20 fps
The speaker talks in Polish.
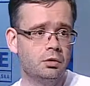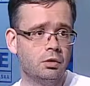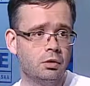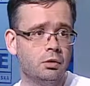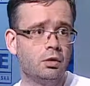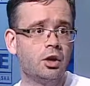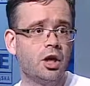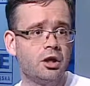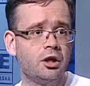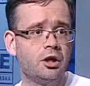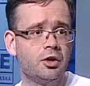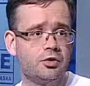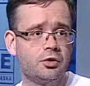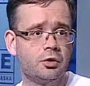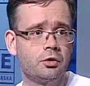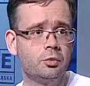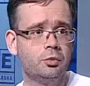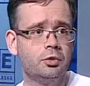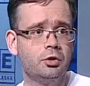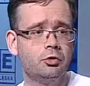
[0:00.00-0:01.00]
lokali
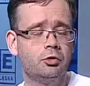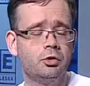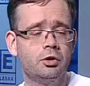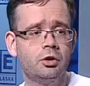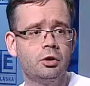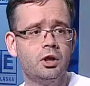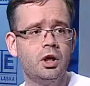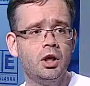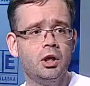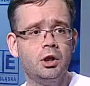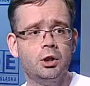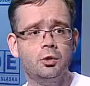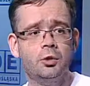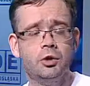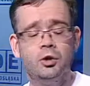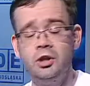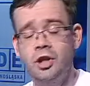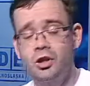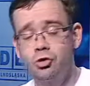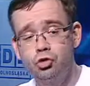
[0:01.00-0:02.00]
gastronomicznych
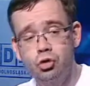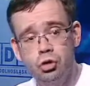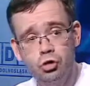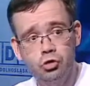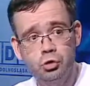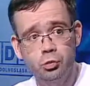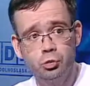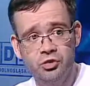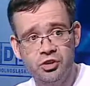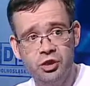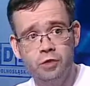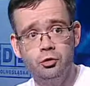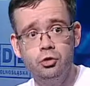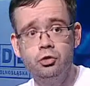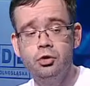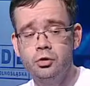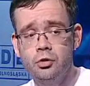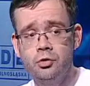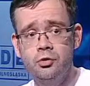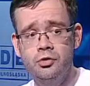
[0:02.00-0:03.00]
I, i, na szczęście
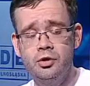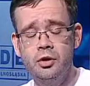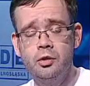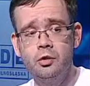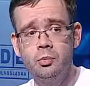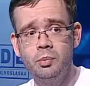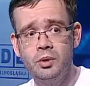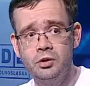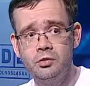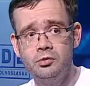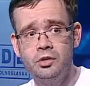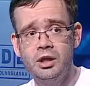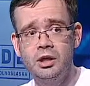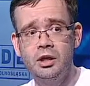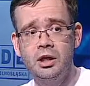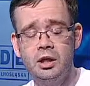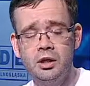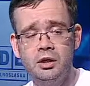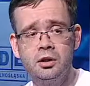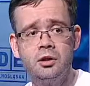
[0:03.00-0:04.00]
błyskawicznie to zostało
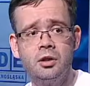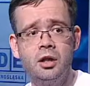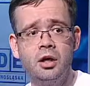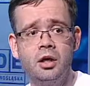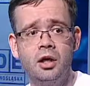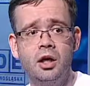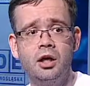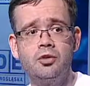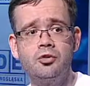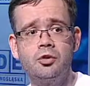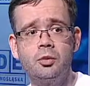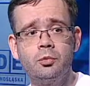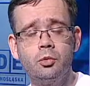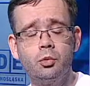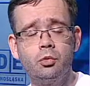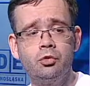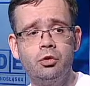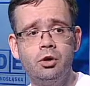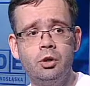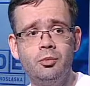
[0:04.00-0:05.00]
opanowane, ale, ale
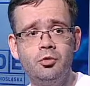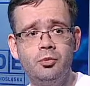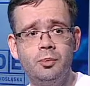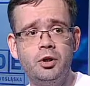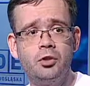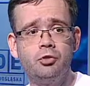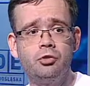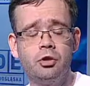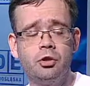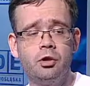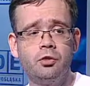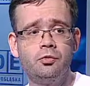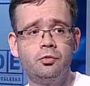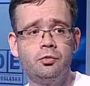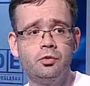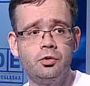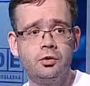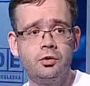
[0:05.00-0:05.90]
zrobiło się niebezpiecznie. No, U